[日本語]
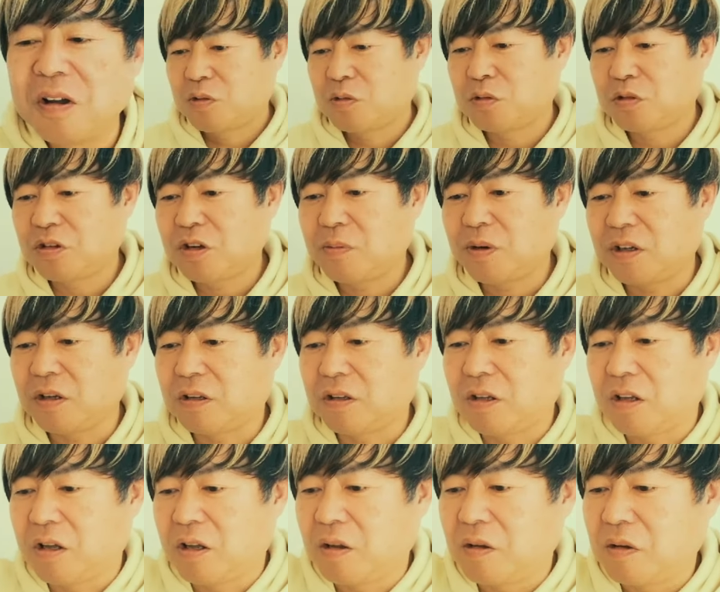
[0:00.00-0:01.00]
そうすれば
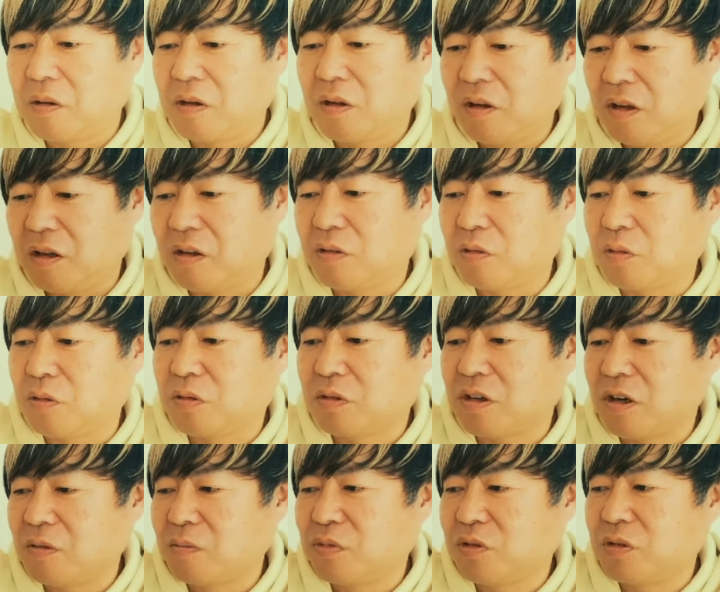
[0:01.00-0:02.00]
だって、ね、その
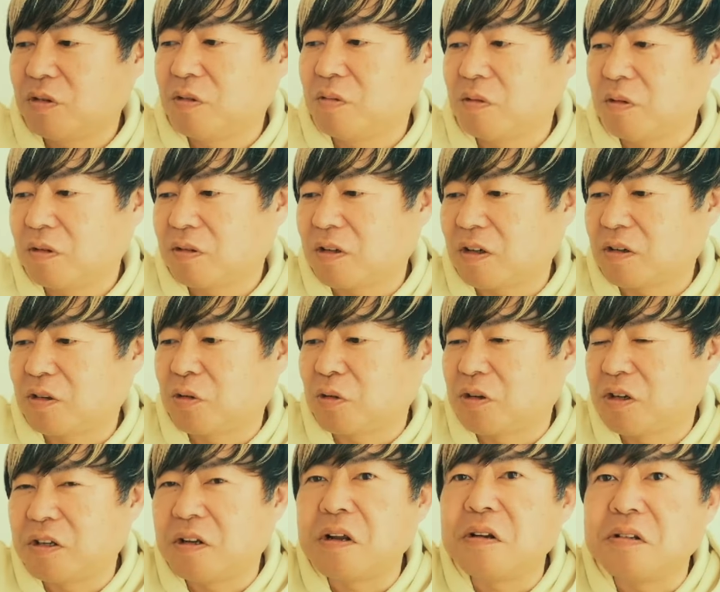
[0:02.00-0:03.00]
ギャンブル先
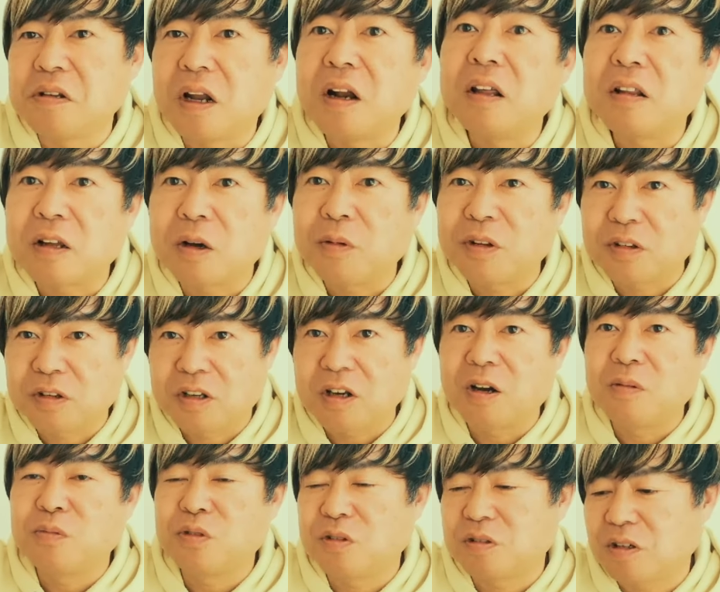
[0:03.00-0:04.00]
と切れるじゃないですか。まず
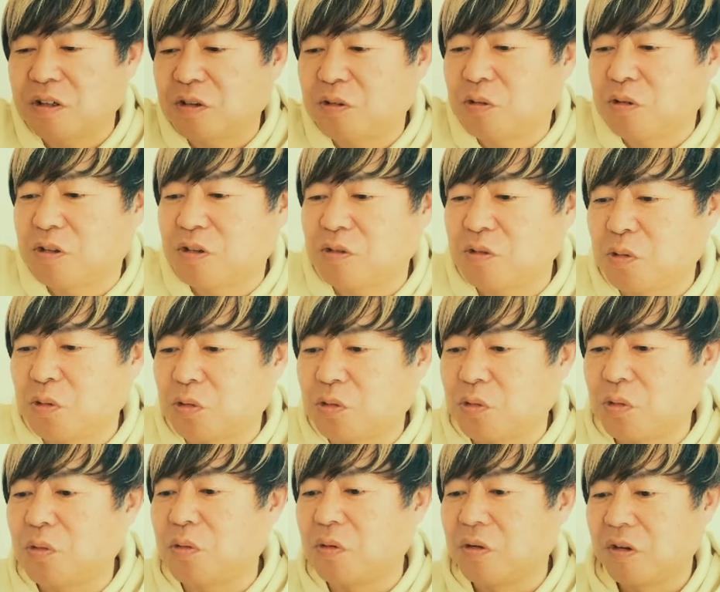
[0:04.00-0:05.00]
ギャンブル先と切るこ
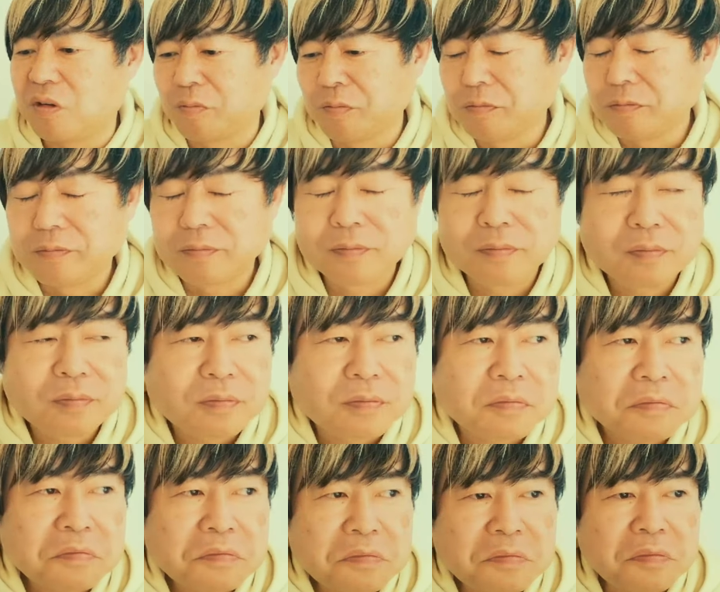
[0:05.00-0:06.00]
とを
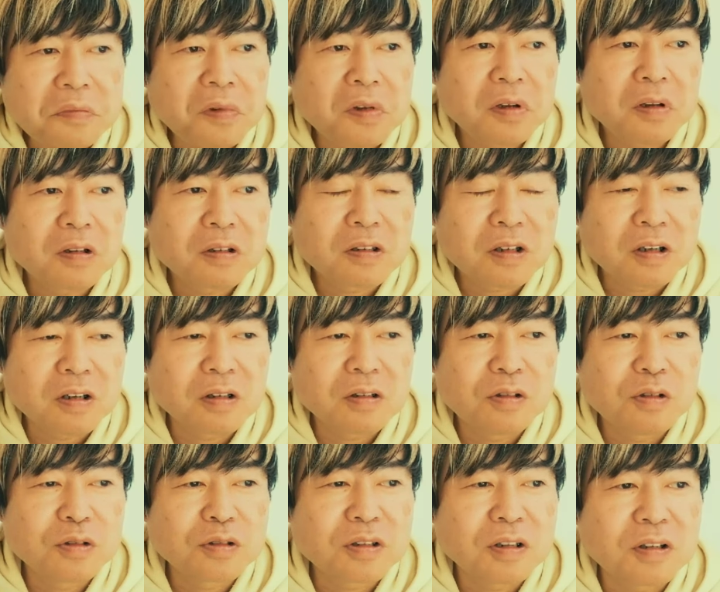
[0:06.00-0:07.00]
さ
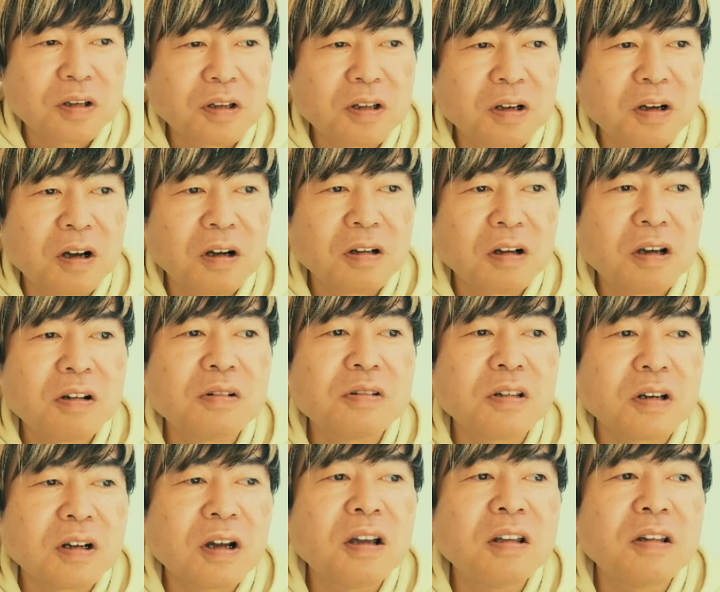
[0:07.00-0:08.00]
優先的に考える
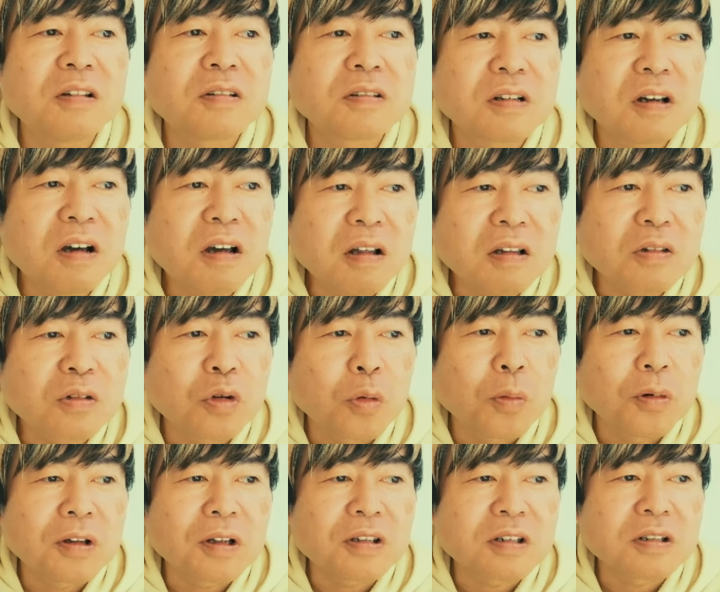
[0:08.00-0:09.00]
んじゃないですか
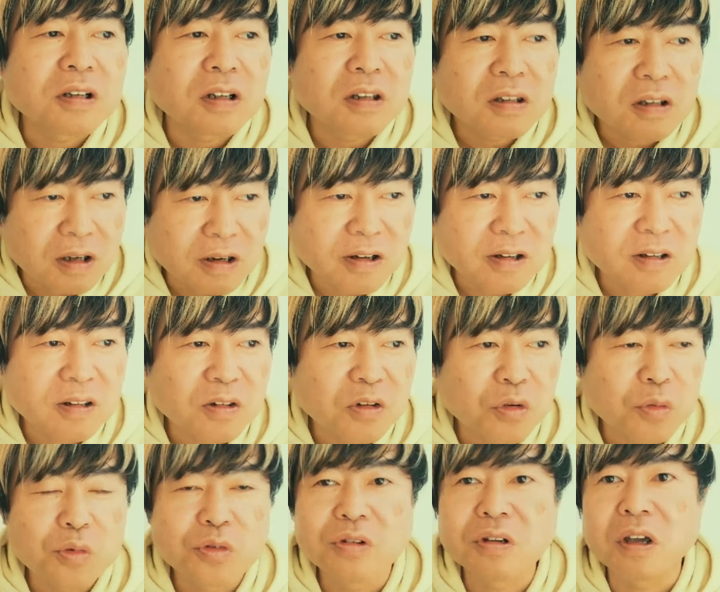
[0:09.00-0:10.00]
友達だったらっ
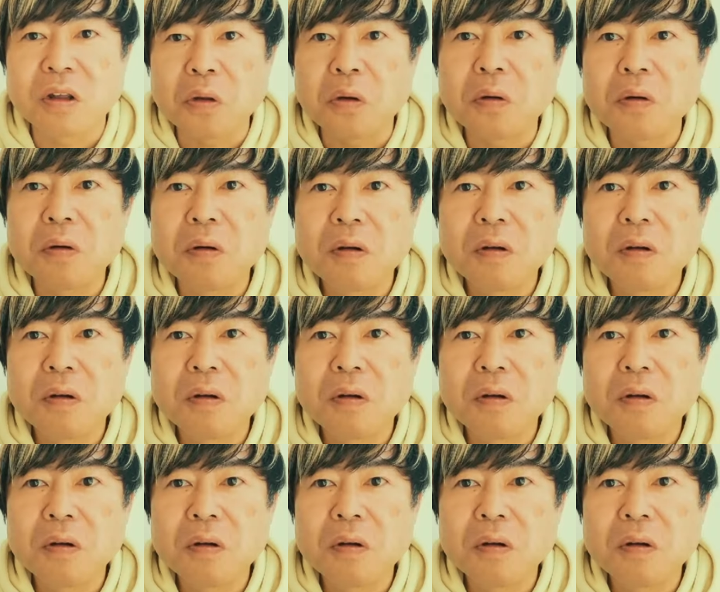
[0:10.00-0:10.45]
て思うけど。